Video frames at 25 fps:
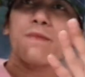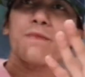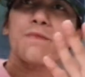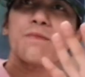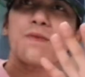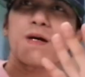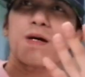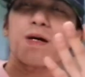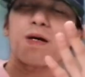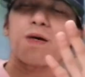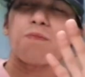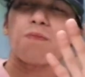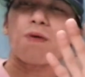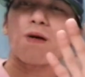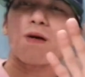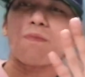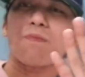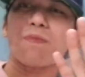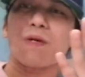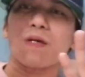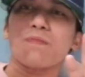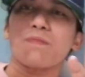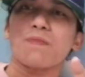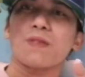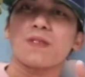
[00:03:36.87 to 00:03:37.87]
ma
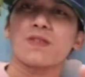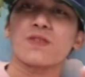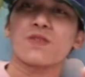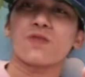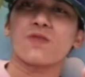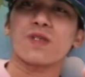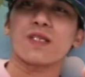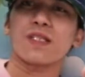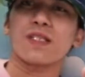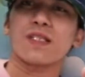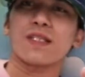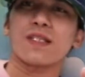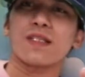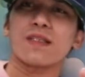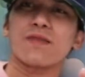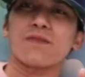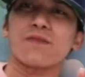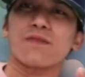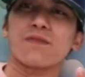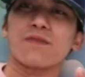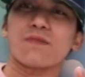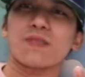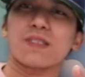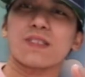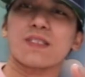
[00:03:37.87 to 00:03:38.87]
makapag-video ka lang,
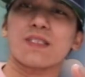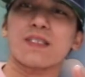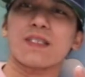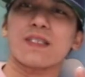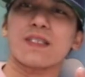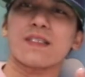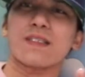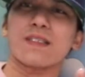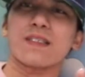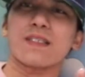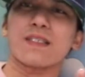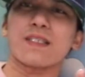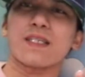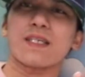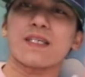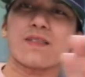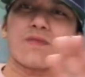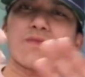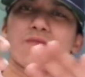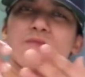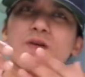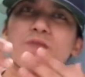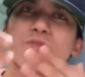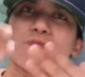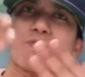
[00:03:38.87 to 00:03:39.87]
masaya ka na at
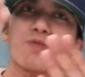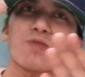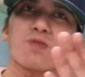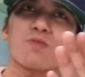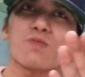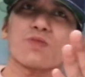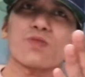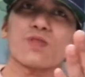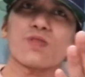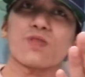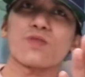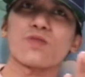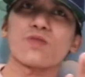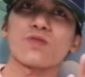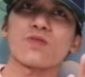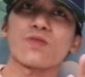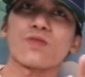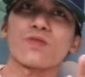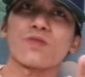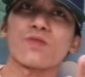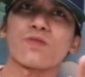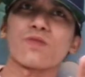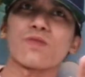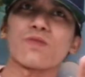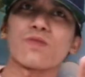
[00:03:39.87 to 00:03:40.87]
ma-post mo sa
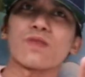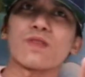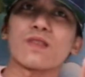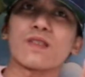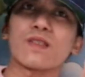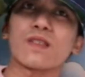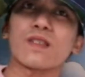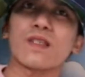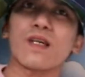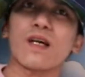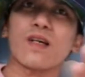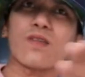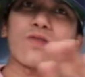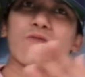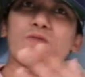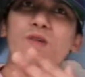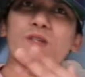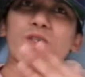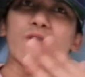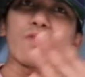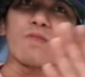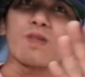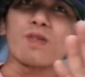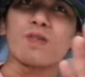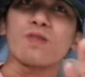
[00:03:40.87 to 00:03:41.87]
YouTube. Kahit
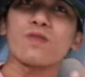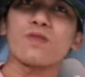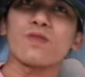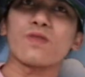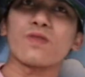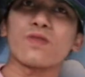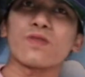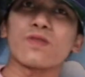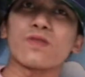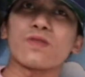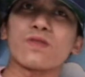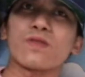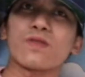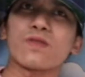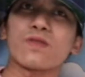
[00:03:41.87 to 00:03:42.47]
walang manood,